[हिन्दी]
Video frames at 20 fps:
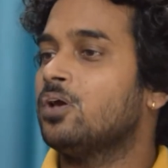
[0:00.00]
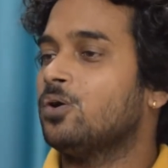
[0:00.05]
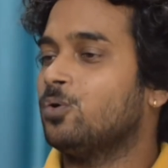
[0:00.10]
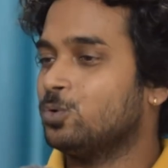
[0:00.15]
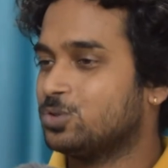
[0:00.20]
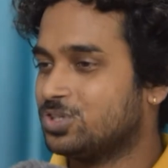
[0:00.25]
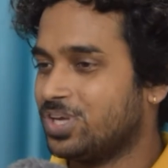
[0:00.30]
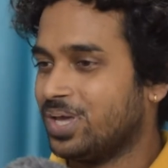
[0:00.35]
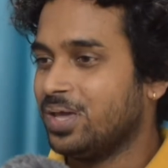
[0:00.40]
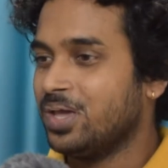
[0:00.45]

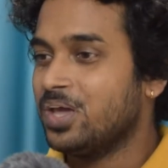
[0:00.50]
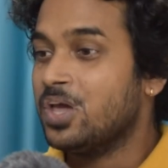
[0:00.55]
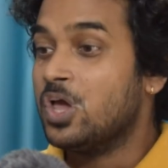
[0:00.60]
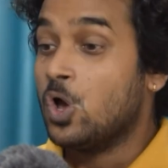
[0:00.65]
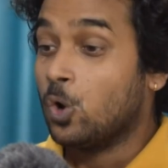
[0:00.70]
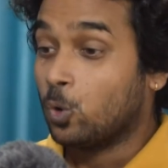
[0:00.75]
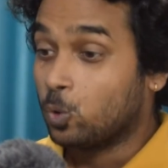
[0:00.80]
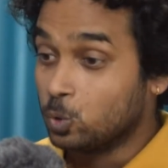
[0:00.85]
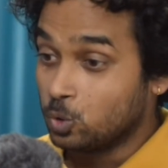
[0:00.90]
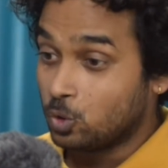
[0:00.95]
उसे
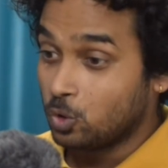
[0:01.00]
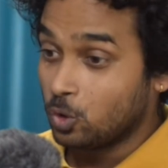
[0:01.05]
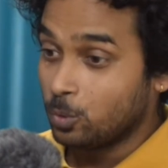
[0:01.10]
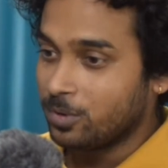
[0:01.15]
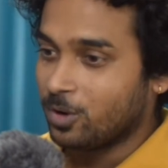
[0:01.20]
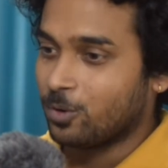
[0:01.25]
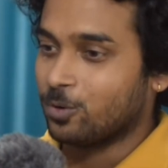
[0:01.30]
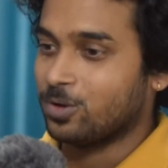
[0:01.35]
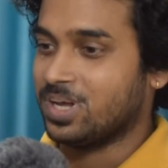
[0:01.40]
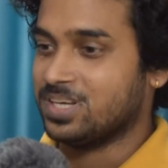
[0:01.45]
कुंदरू में
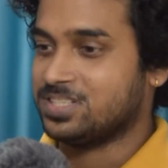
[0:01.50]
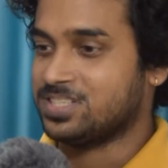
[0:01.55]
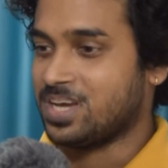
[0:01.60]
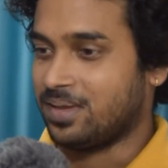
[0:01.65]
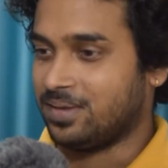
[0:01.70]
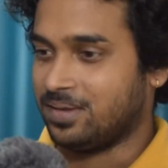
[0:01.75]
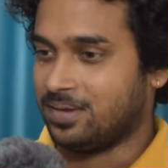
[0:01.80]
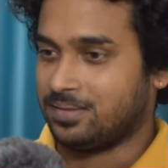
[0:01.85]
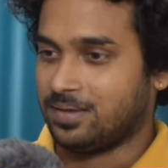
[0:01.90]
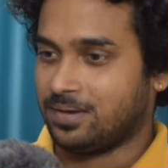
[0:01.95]
होना
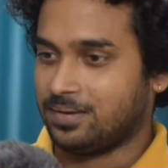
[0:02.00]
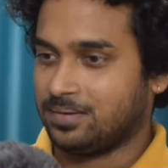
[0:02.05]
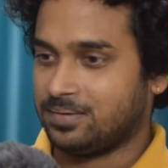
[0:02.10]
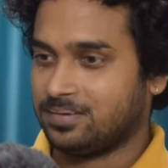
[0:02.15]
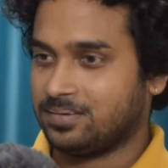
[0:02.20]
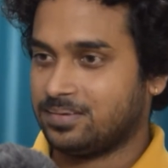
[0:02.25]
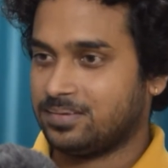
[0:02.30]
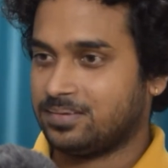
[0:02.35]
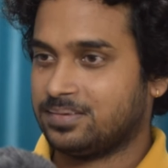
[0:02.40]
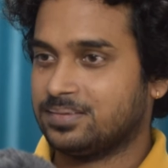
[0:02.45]
चाहिए
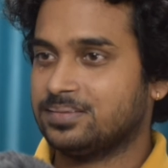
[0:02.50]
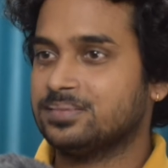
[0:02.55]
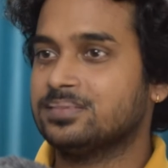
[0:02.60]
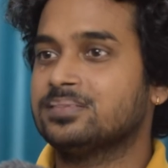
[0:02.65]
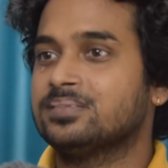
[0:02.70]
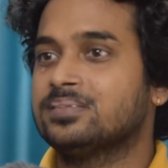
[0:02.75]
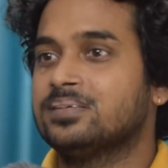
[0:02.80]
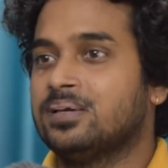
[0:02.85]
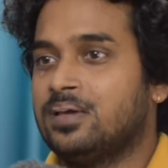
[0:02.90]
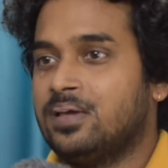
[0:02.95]
था
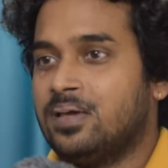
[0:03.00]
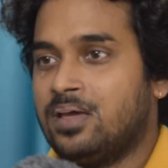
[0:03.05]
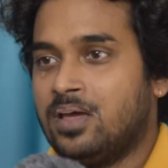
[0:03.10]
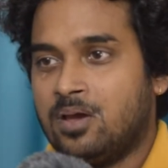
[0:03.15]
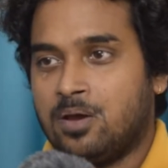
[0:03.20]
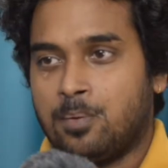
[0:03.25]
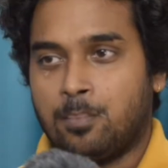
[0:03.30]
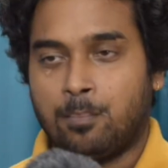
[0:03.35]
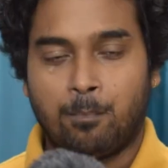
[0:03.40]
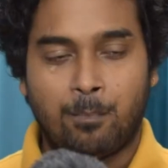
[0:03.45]

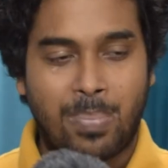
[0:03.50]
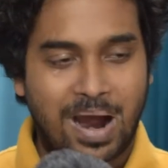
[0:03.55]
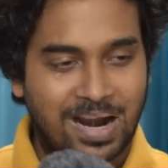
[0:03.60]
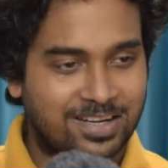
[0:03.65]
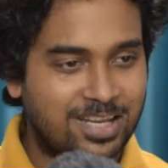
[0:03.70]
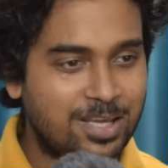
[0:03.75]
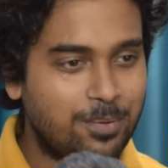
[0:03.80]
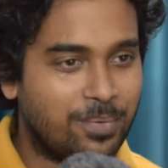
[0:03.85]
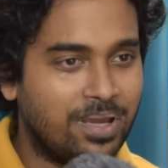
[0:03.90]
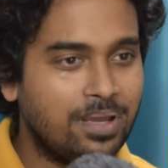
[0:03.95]

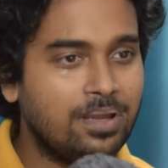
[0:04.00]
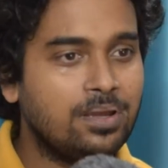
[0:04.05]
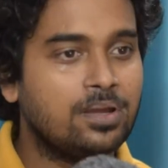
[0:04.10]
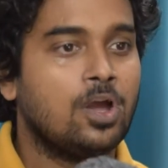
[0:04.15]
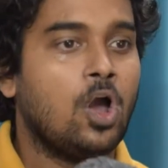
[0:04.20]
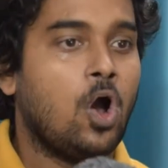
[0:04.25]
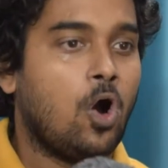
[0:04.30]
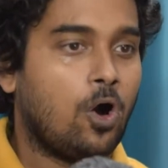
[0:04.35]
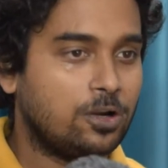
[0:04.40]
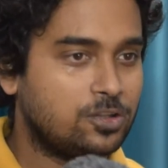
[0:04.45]
बाटी में
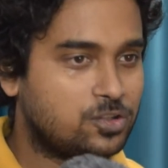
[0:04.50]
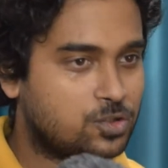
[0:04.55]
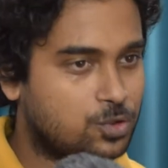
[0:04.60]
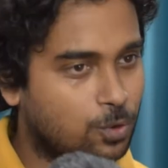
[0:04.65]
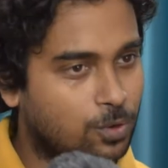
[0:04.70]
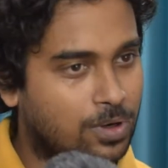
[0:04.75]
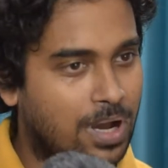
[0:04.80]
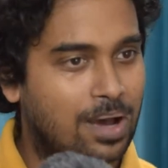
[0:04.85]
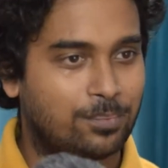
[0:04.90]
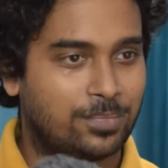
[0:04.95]
और
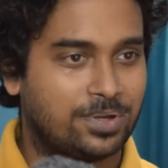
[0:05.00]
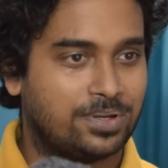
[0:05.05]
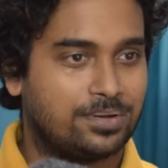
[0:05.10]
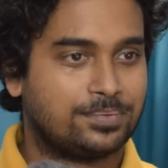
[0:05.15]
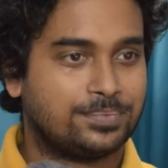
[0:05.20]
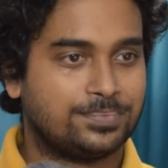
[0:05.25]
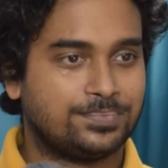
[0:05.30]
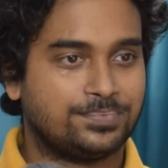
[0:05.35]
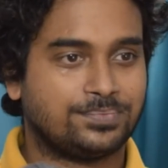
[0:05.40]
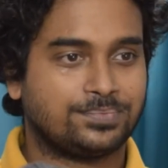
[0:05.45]
चोखा में
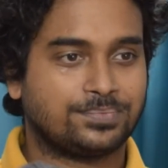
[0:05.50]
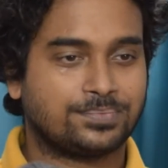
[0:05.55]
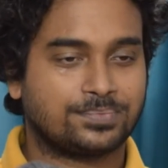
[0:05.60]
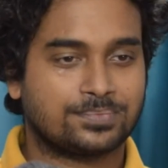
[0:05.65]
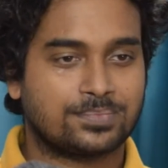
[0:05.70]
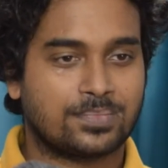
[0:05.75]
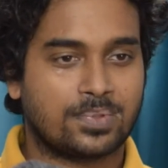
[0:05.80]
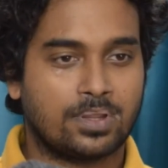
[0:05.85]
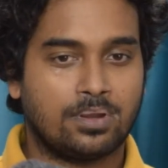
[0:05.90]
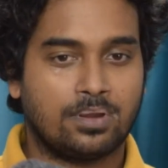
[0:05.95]

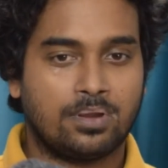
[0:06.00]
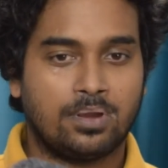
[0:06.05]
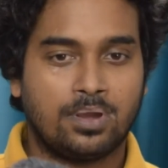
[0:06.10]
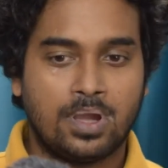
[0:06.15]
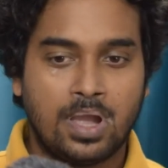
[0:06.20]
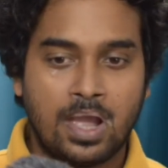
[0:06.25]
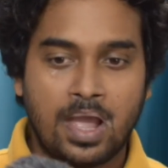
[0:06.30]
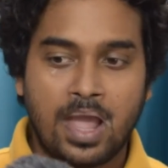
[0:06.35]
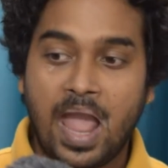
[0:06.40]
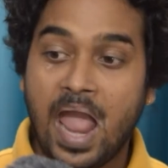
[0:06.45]

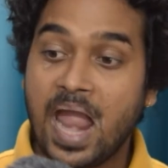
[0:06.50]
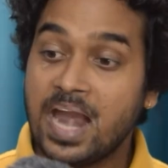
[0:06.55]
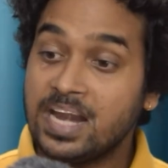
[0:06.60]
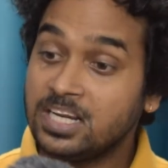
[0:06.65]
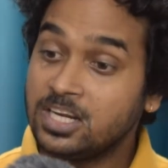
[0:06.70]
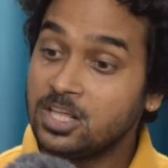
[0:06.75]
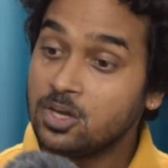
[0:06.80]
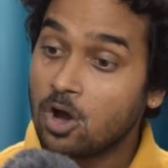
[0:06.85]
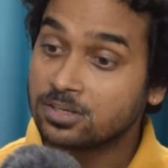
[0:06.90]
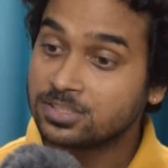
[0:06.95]

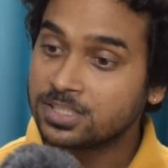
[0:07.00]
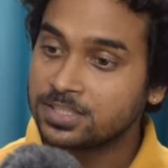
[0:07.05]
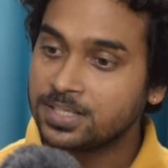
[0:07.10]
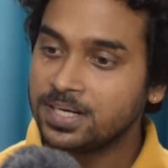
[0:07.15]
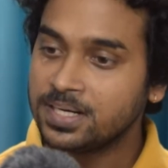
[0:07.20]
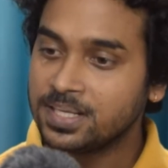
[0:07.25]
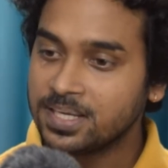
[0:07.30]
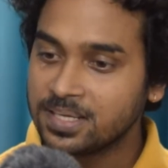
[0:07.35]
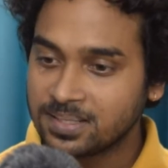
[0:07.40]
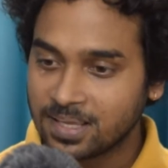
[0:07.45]

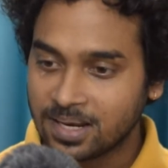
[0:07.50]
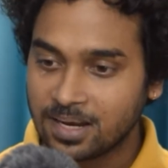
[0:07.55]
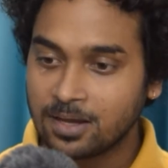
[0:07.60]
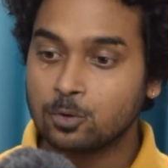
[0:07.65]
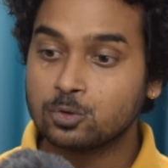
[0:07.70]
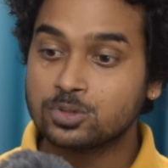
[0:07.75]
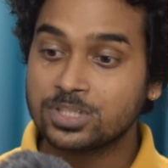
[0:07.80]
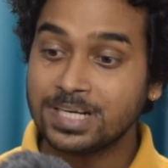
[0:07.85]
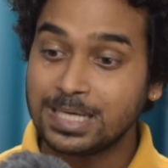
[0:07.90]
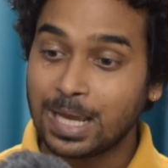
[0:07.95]
एंटीऑक्सीडेंट की तरह
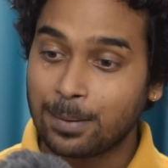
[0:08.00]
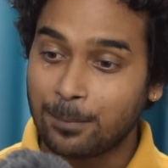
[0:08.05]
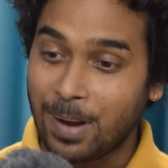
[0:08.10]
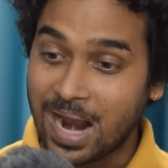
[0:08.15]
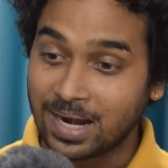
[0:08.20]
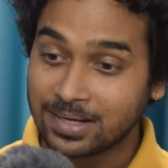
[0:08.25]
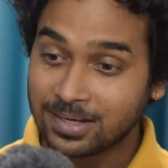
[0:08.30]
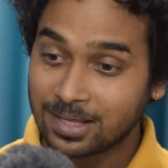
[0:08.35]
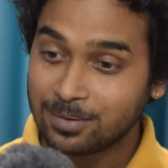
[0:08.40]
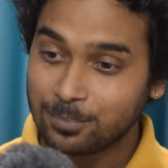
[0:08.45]
उसे
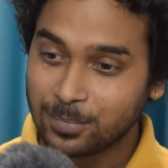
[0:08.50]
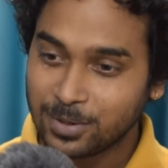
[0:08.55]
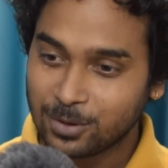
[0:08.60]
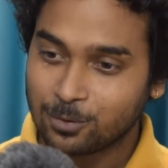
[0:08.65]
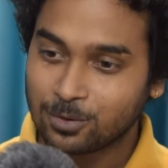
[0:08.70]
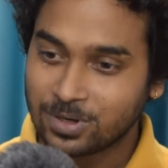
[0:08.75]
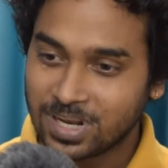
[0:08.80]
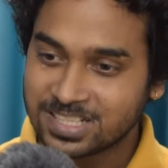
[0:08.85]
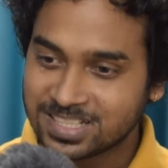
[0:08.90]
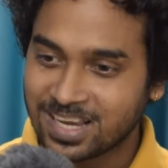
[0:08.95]
टमाटर में
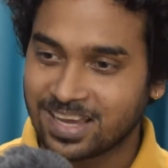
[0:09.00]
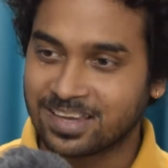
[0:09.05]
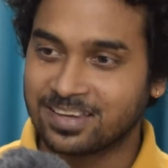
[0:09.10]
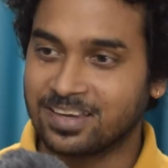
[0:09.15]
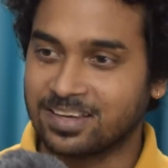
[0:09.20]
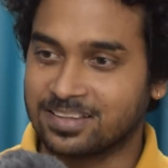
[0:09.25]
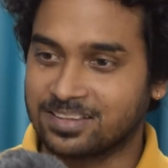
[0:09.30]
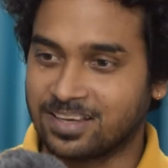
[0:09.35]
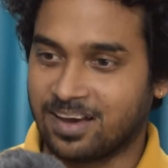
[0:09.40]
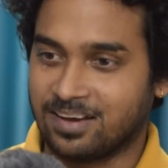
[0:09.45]
होना
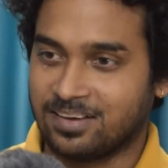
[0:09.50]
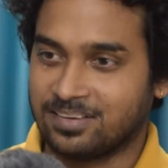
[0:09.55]
चाहिए था